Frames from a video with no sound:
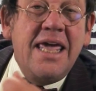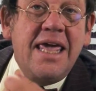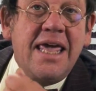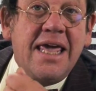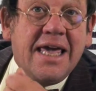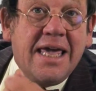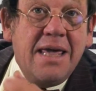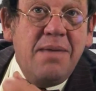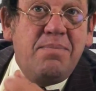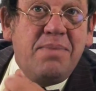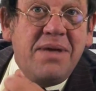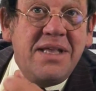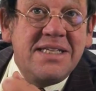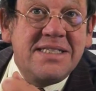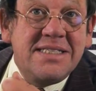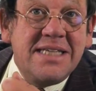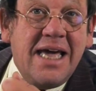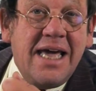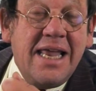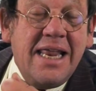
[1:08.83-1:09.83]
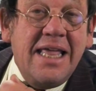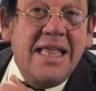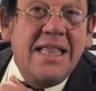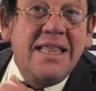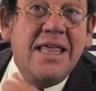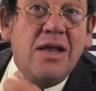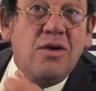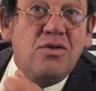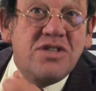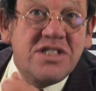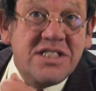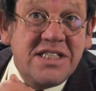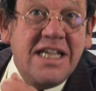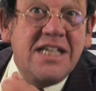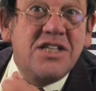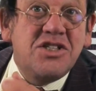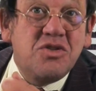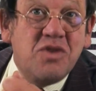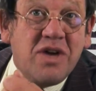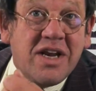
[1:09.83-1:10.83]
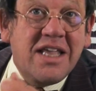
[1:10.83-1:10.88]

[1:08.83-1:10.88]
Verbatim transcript: e che pensare dello stesso